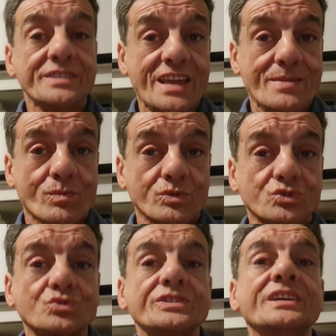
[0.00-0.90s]
nei
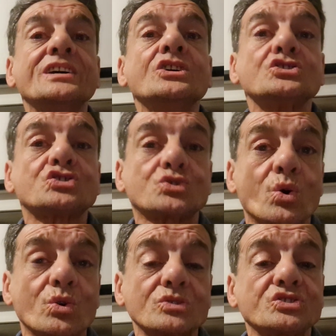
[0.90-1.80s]
muscoli
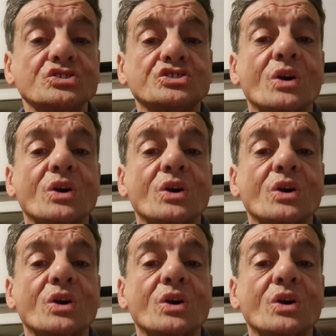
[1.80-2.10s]
solo se